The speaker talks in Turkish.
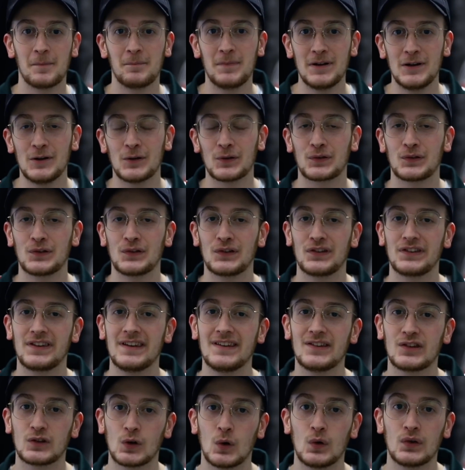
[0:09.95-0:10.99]
Biliyorsunuz
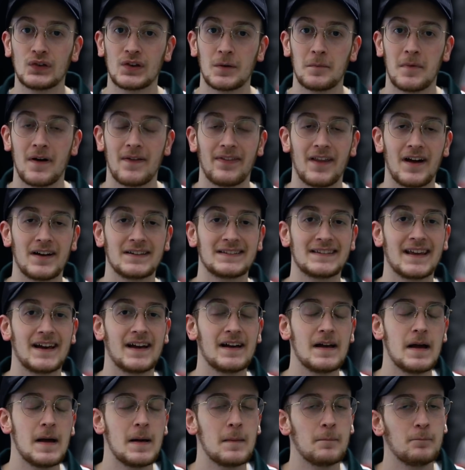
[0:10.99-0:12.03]
ki son
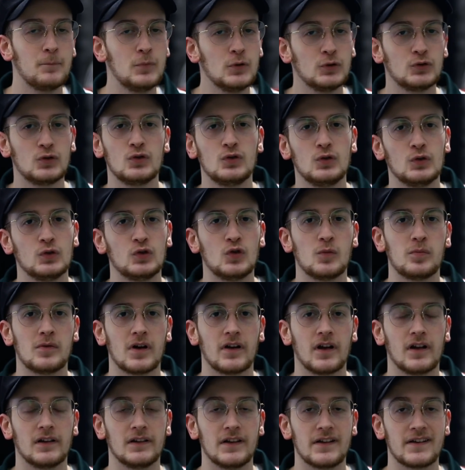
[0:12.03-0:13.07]
zamanlarda bütün YouTube
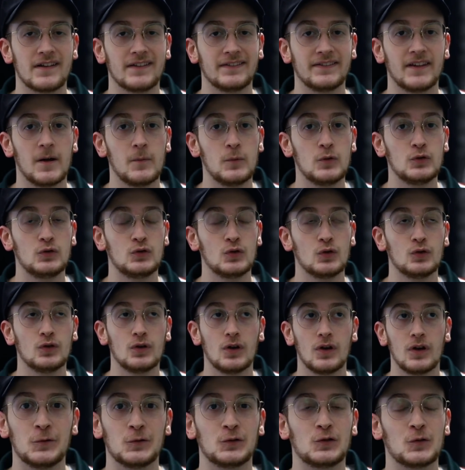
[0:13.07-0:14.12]
kanallarında, bütün
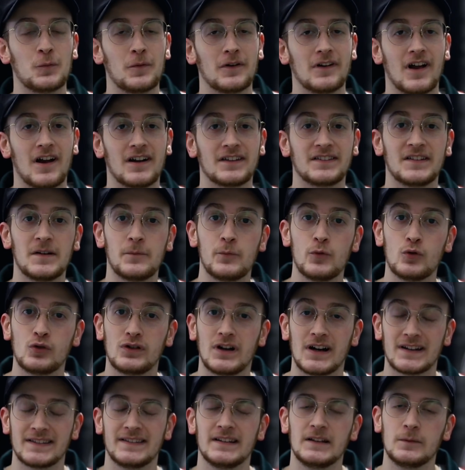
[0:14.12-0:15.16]
YouTuber'larda bu
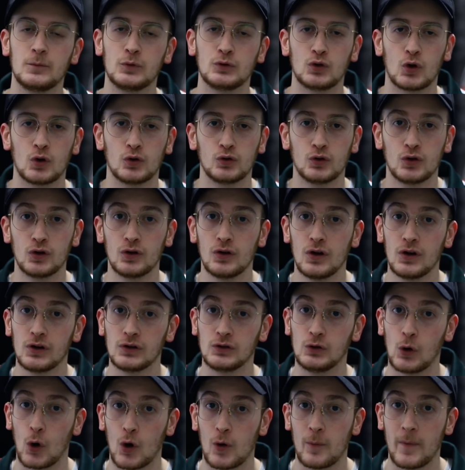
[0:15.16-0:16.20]
katıl butonunu
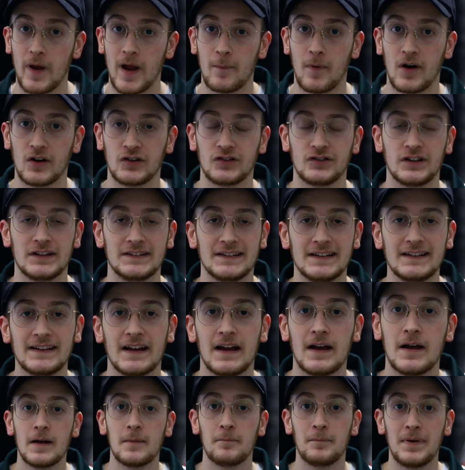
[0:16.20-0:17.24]
görmeye başladık.
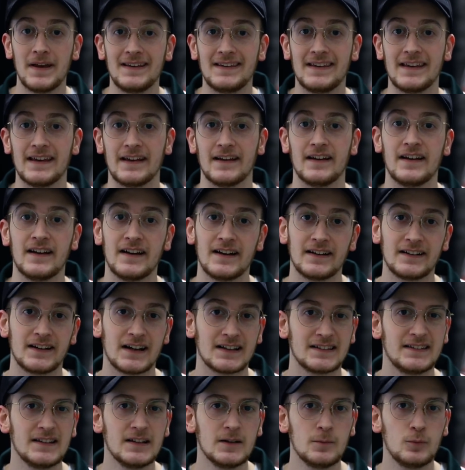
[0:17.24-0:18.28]
Peki
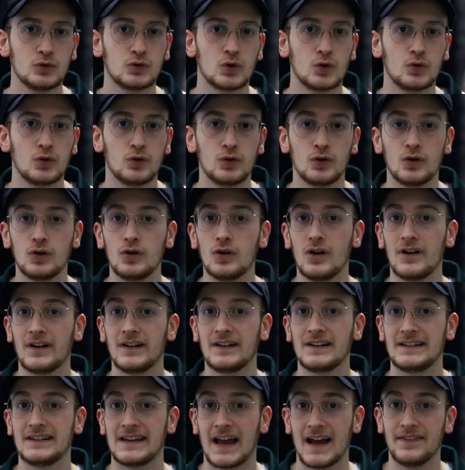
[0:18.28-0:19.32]
katıl butonunu
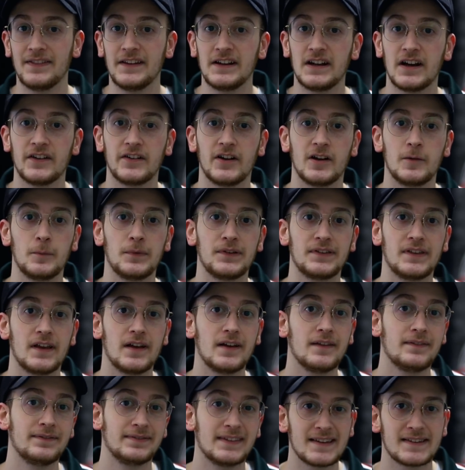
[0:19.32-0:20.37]
kendi
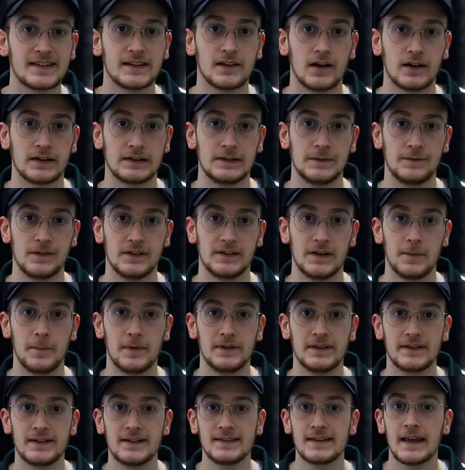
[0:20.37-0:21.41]
kanalımızda nasıl aktif
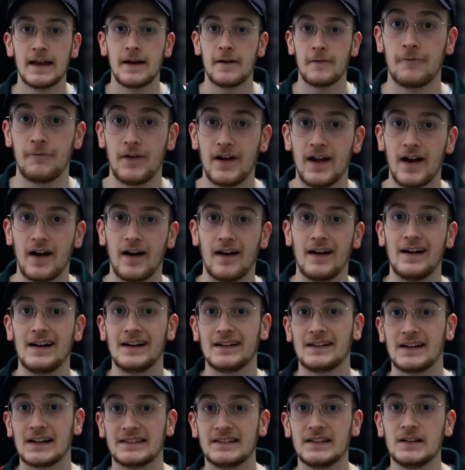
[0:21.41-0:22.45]
edebiliriz veya
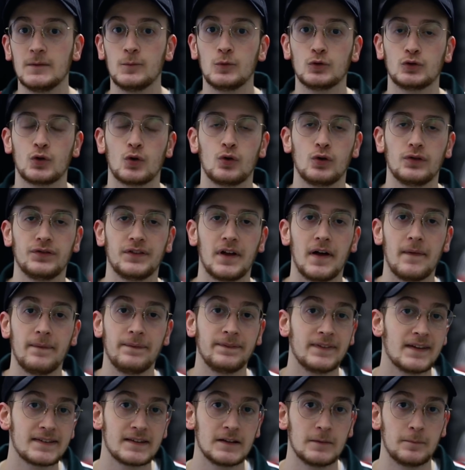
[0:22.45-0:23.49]
katıl butonundan
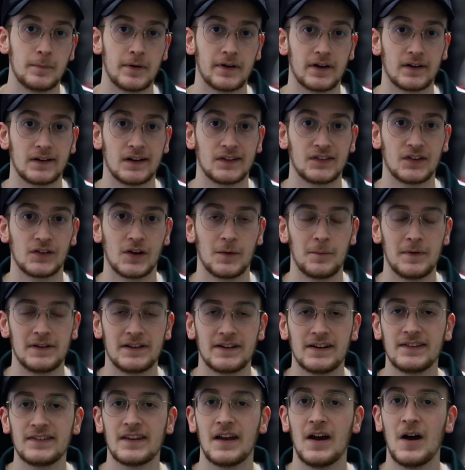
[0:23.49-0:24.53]
nasıl para
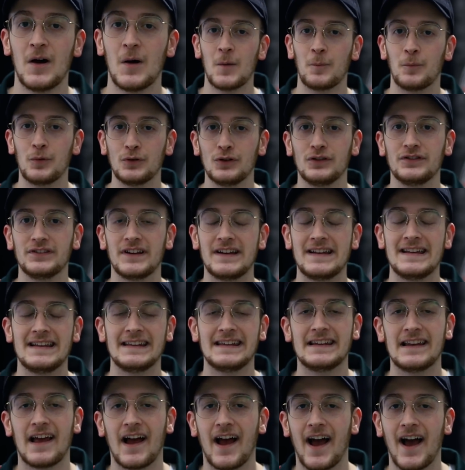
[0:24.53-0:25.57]
kazanabiliriz? Bununla
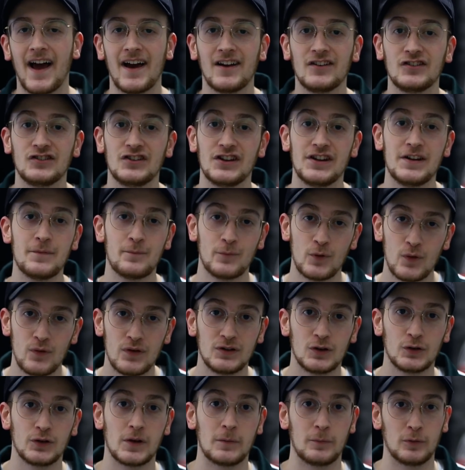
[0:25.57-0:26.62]
ilgili her şeyi bu
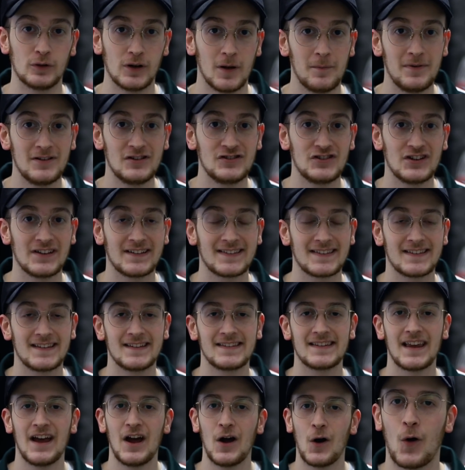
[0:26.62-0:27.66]
videoda
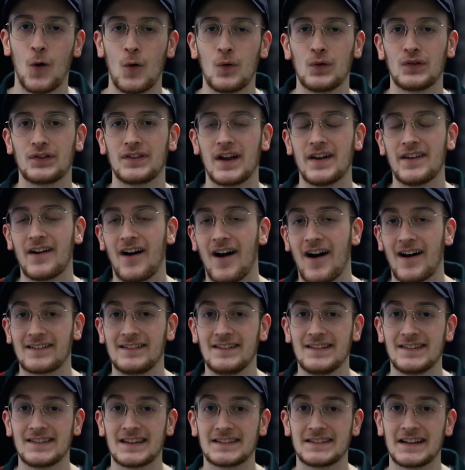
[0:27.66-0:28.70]
bulabileceksiniz. O yüzden
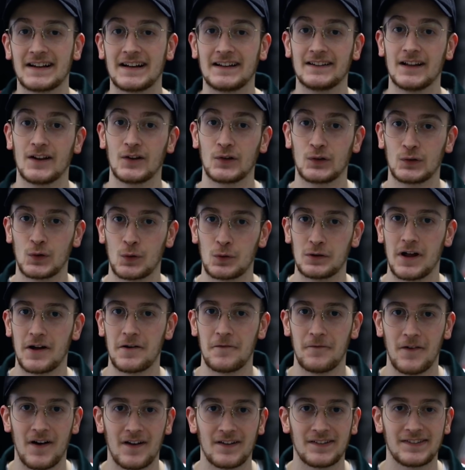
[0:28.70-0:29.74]
aklınıza takılan
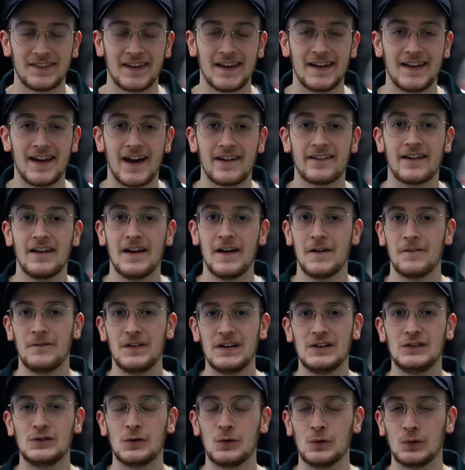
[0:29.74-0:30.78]
sorular varsa eğer
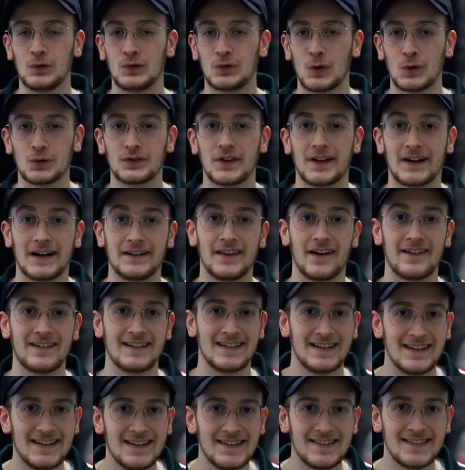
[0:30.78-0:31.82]
videoyu sonuna kadar
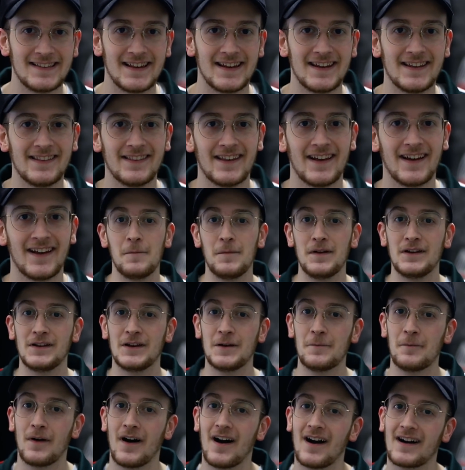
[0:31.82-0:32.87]
izleyin.
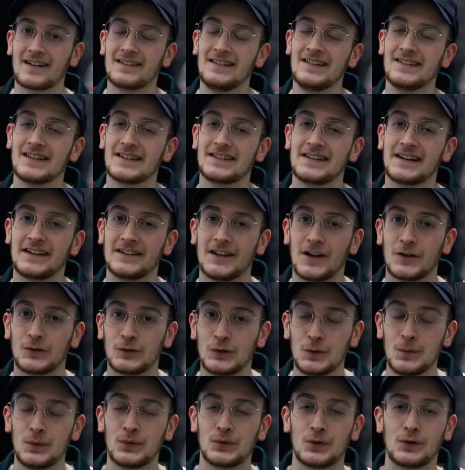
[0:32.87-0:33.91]
Eminim aklınıza
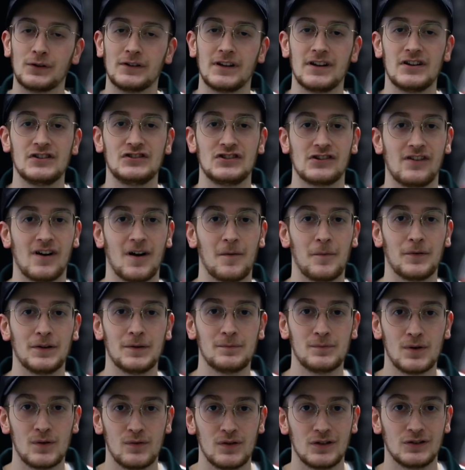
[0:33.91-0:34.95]
takılan tüm soruların
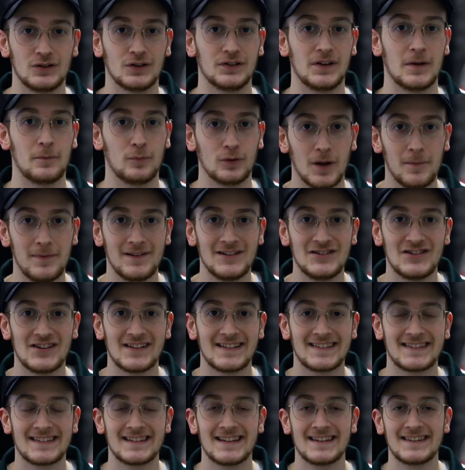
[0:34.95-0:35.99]
cevabını bu videoda
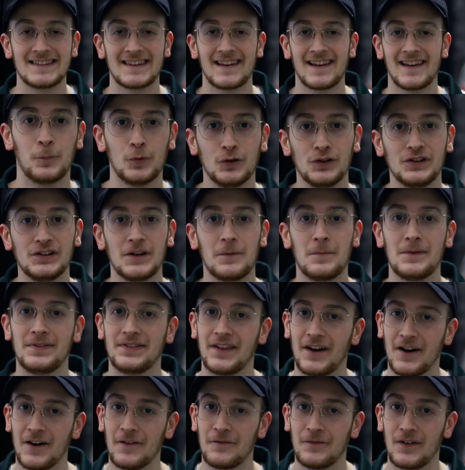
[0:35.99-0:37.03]
bulabileceksiniz. Bunun gibi
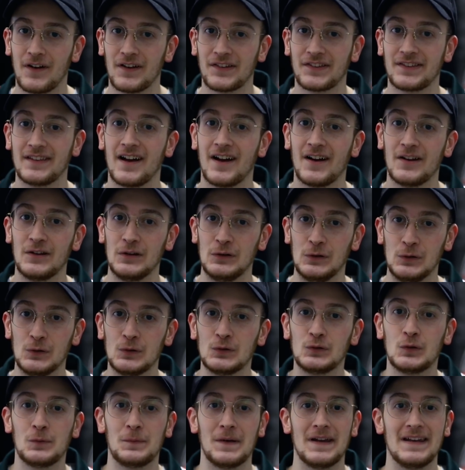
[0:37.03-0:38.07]
daha fazla
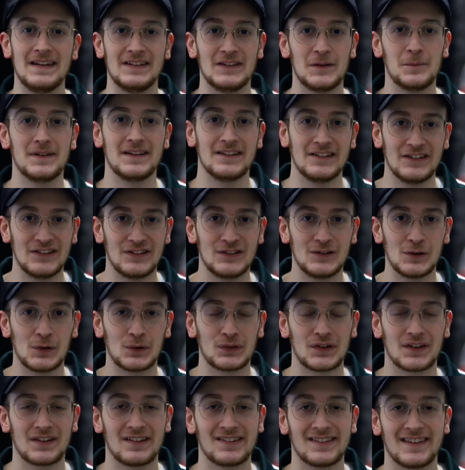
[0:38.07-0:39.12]
YouTube eğitimi
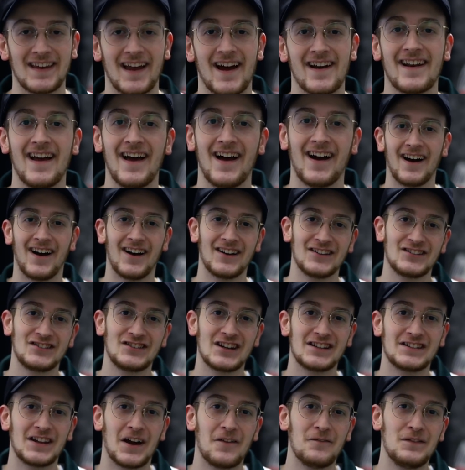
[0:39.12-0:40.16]
istiyorsanız eğer
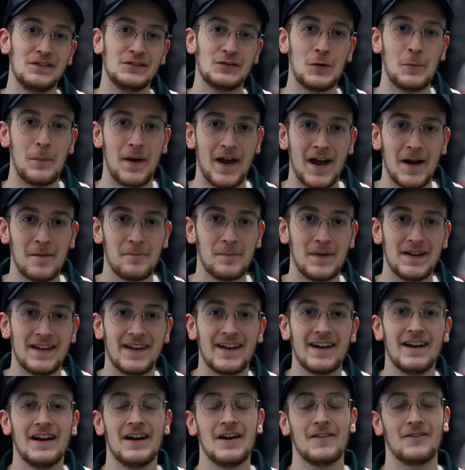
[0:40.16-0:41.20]
aşağıdan videoyu
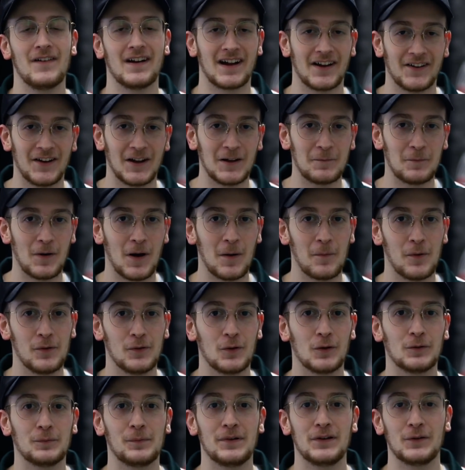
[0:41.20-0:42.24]
beğenmeyi ve kanalıma
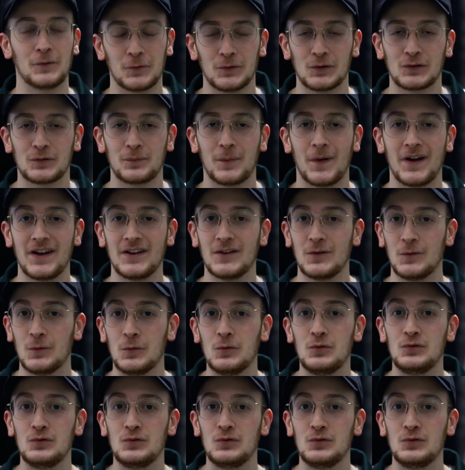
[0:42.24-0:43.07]
abone olmayı unutmayın.